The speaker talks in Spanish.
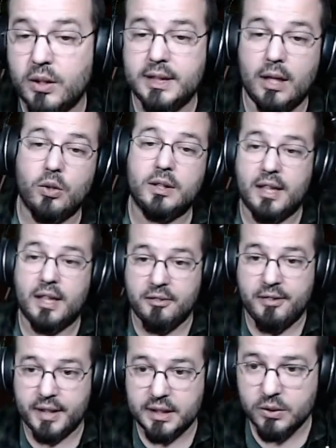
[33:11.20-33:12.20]
sea a lo que te
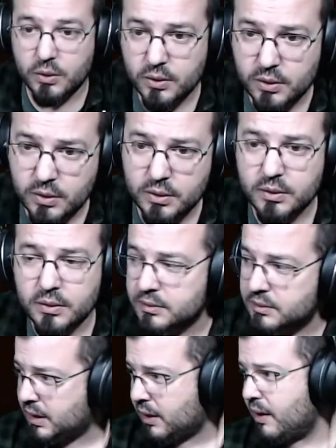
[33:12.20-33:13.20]
refieres. Luego lo...
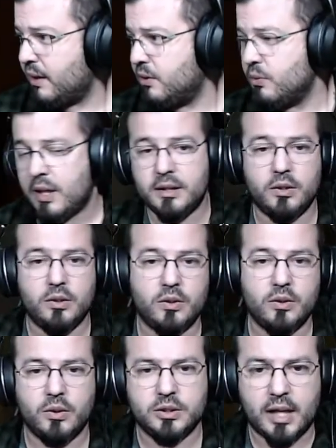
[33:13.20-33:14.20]
Ahora en un ratín
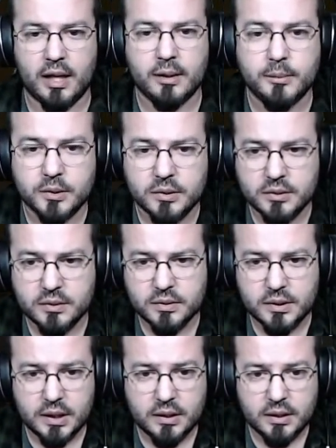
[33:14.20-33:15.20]
lo, charlamos.
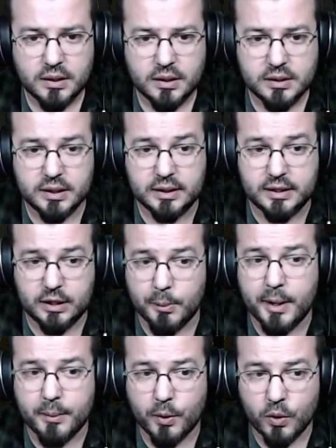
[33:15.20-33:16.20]
si no
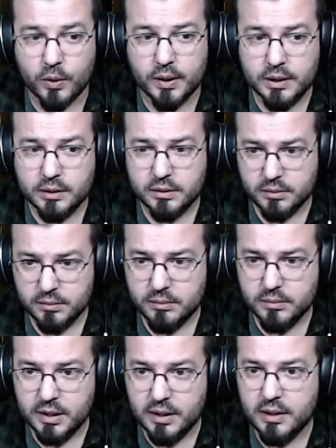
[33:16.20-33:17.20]
me equivoco, ¿eh?
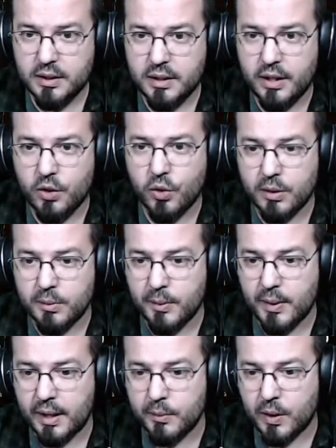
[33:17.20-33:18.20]
Creo que no me
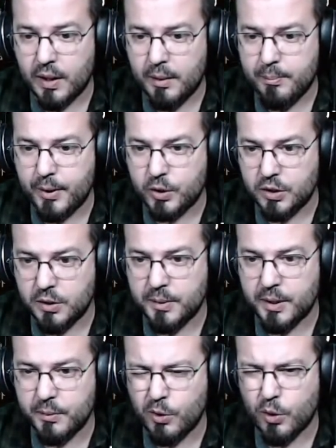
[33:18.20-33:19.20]
voy a equivocar, pero si no me
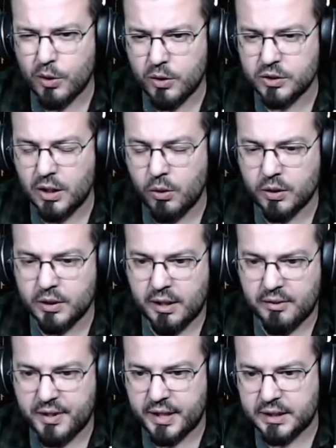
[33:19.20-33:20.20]
equivoco, creo que es a lo que te
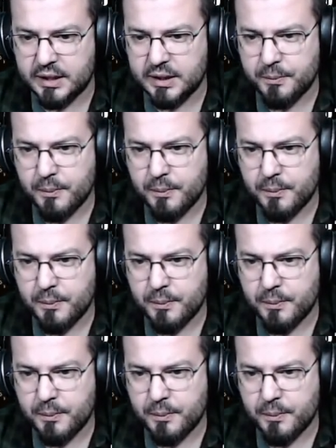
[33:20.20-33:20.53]
refieres.